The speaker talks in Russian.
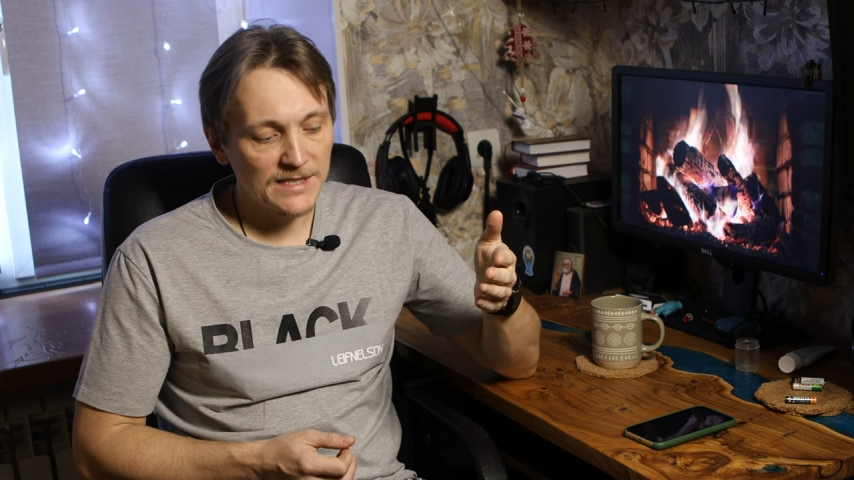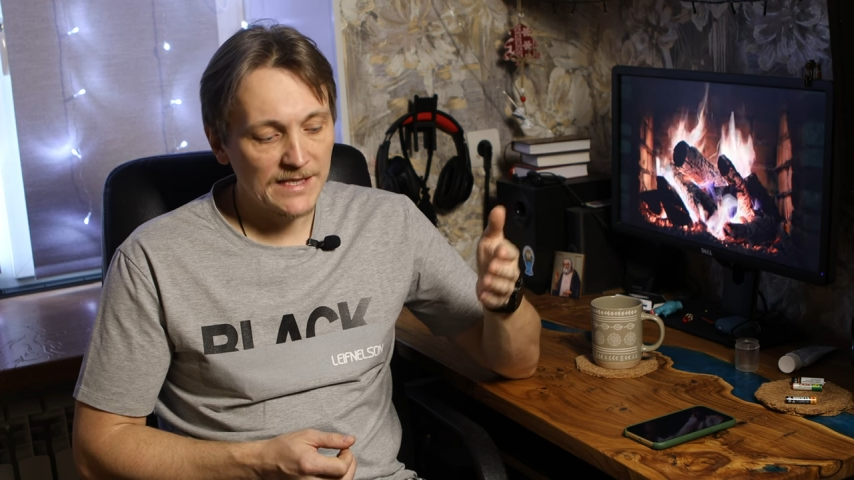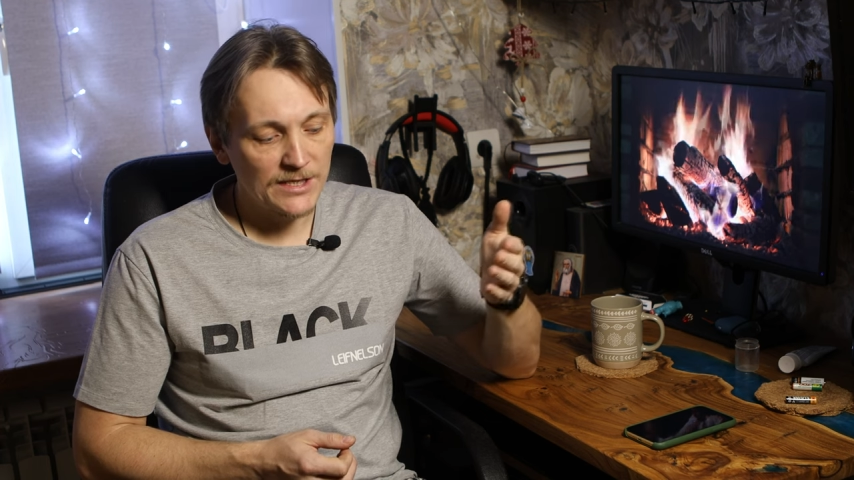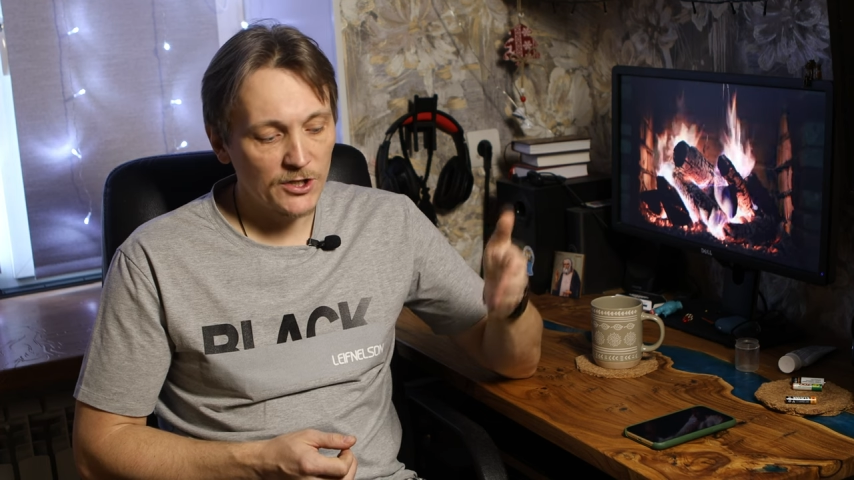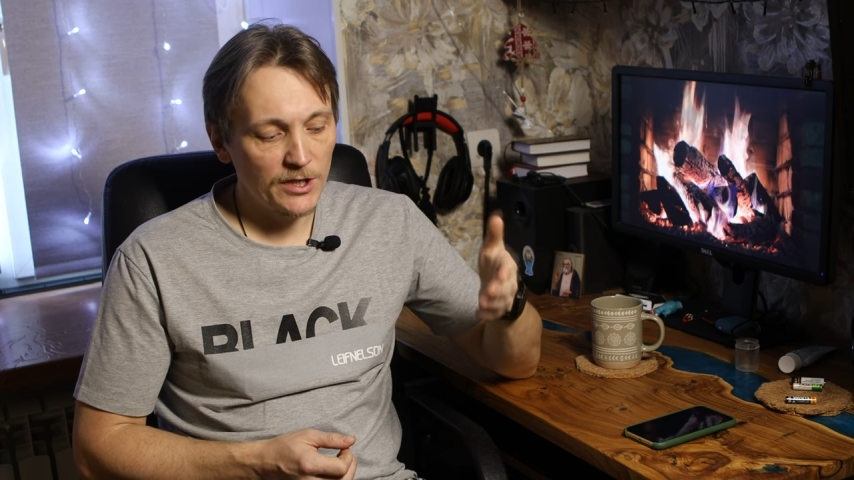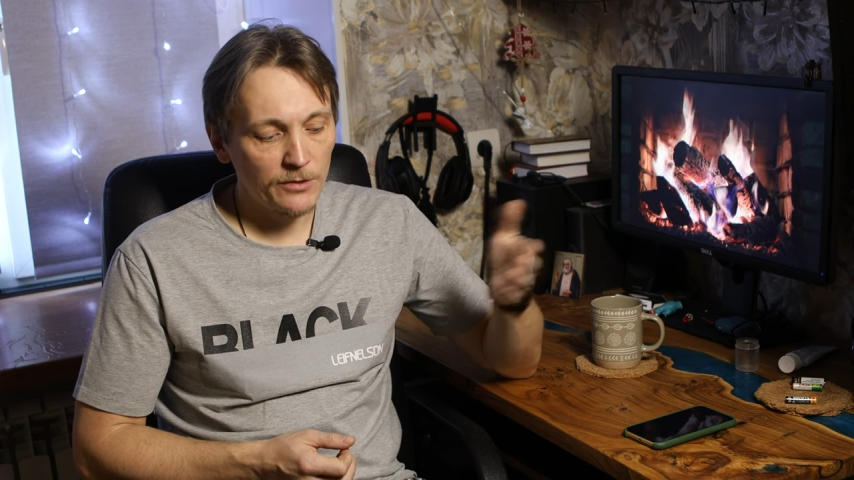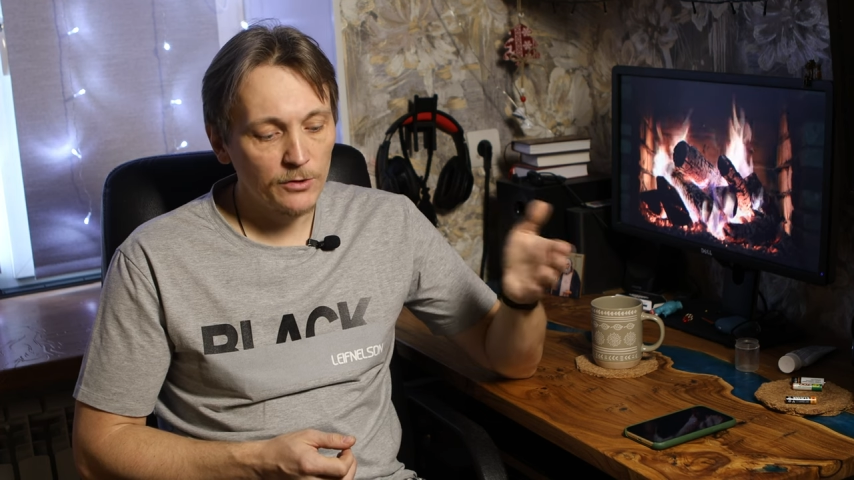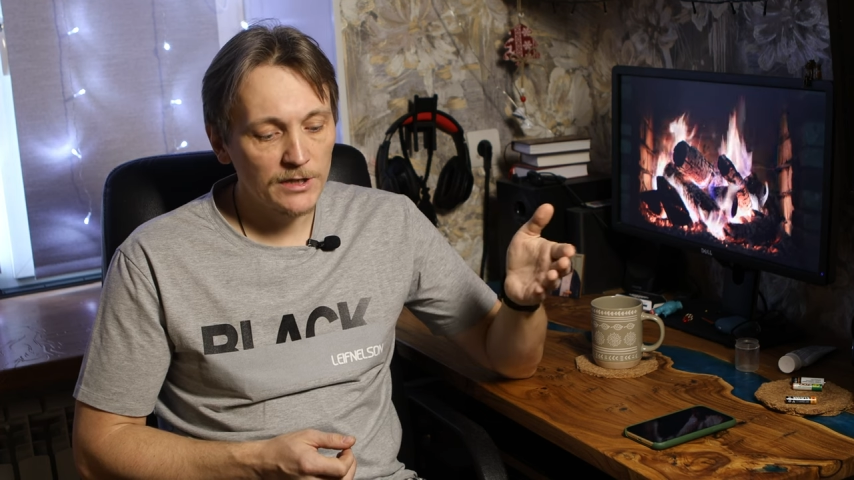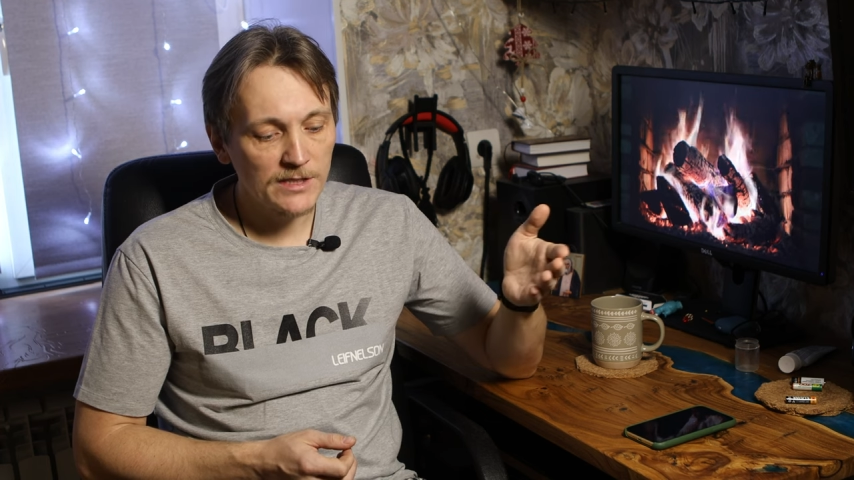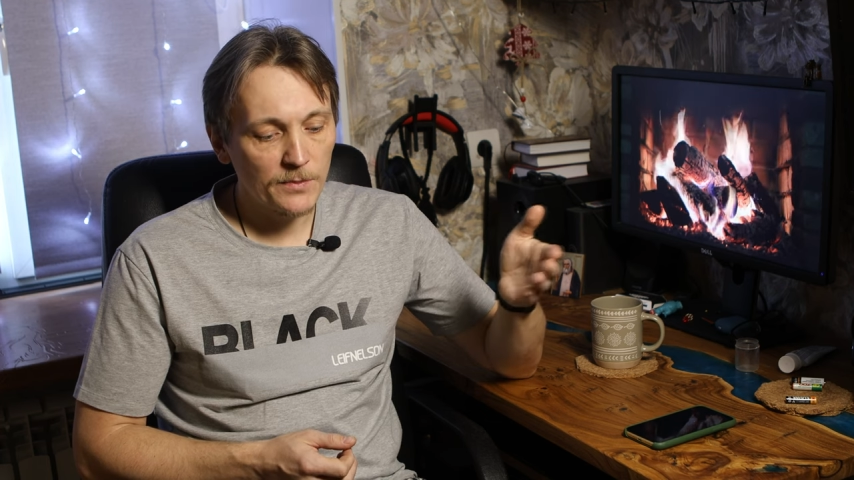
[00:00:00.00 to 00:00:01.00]
бы за 4
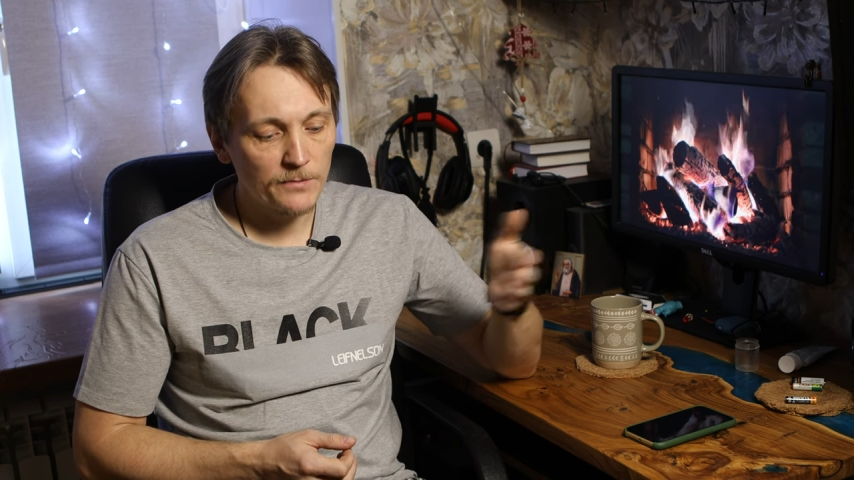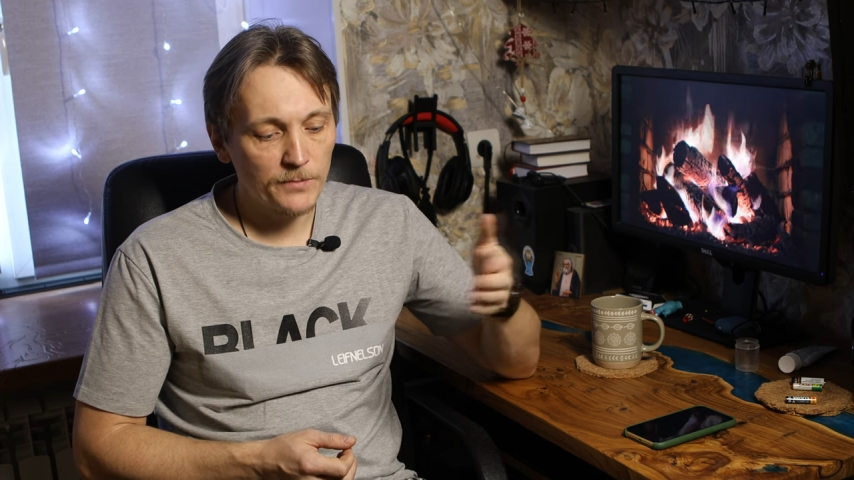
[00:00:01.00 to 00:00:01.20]
года,